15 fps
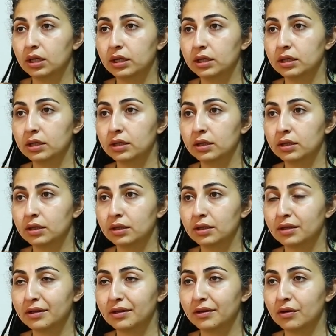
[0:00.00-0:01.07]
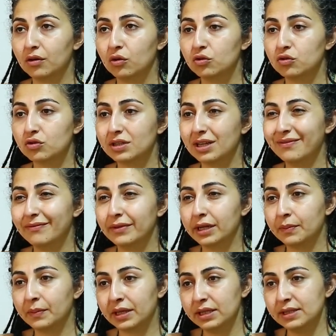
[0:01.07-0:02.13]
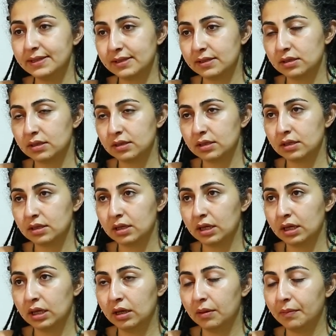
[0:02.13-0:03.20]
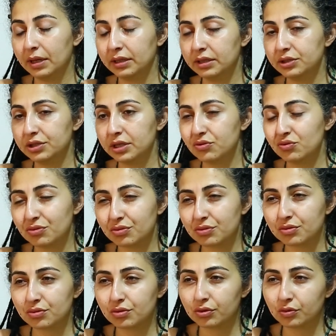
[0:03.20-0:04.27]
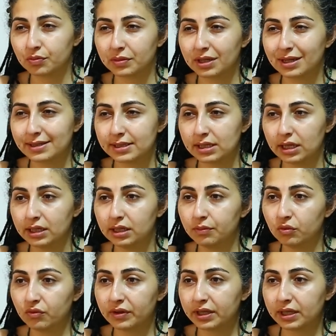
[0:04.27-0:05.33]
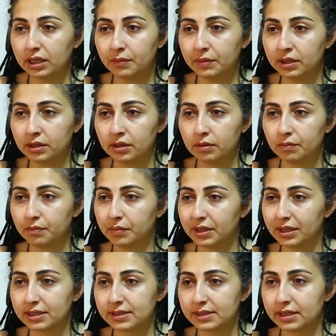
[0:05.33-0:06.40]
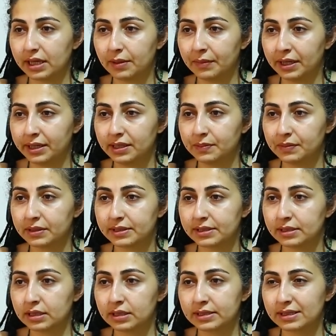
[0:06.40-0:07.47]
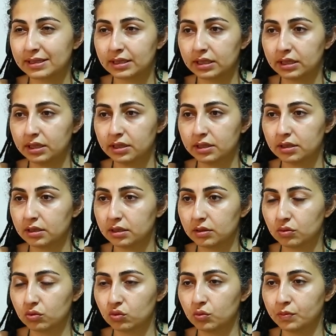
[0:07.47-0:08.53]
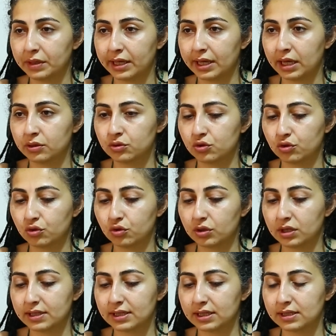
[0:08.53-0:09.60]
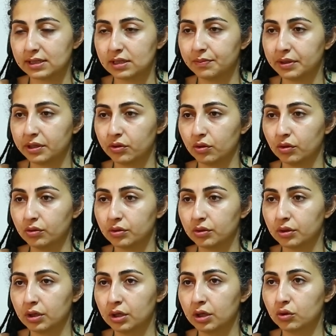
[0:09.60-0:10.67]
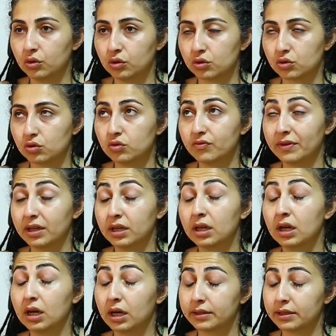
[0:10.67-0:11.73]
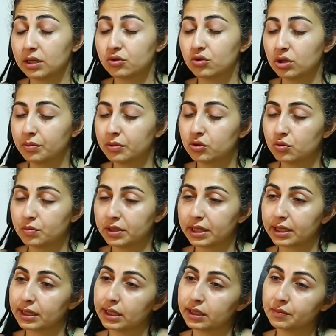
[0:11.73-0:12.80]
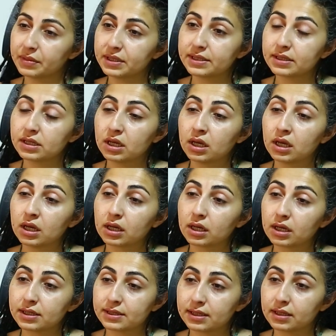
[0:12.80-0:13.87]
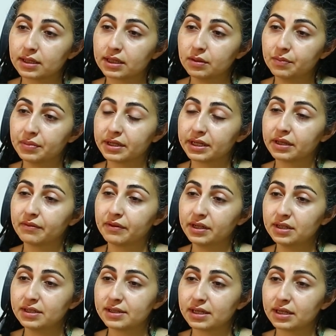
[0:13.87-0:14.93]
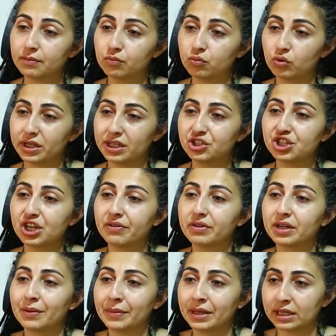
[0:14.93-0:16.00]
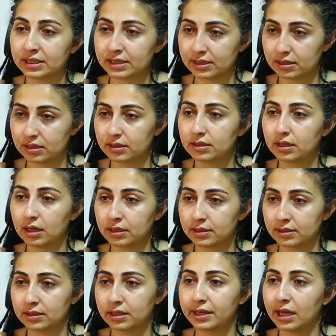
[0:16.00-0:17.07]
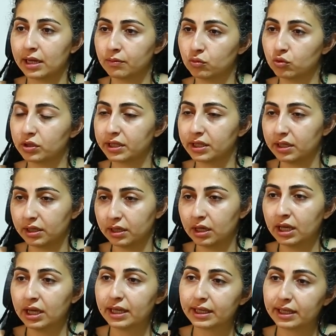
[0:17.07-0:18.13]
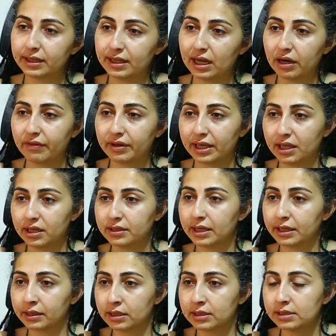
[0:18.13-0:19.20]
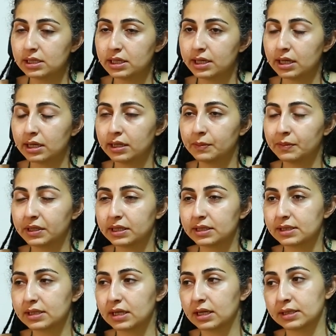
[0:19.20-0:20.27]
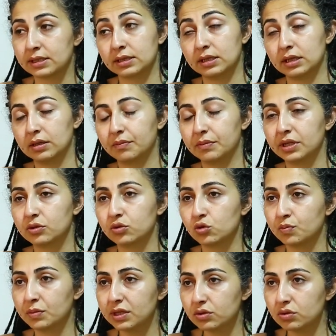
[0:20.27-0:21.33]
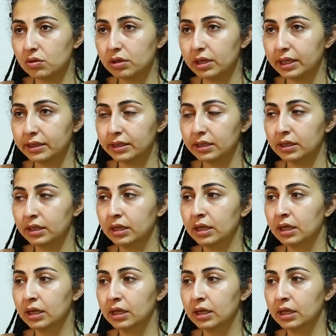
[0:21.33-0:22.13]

Ee, o yüzden veremeyiz. Ben de şey sorusunu sordum. Kasayla müvekkilimin parası, emanet parasının arasındaki durum ne yani? Çünkü kasanızda para yok diyorsunuz ve hatta şöyle bir cümle de eklendi. Biz kasadaki parayı verirsek burayı çeviremeyiz tarzında. Yani buradaki gider ve gelir dengesini ayarlayamayız tarzında bir cümle söylendi.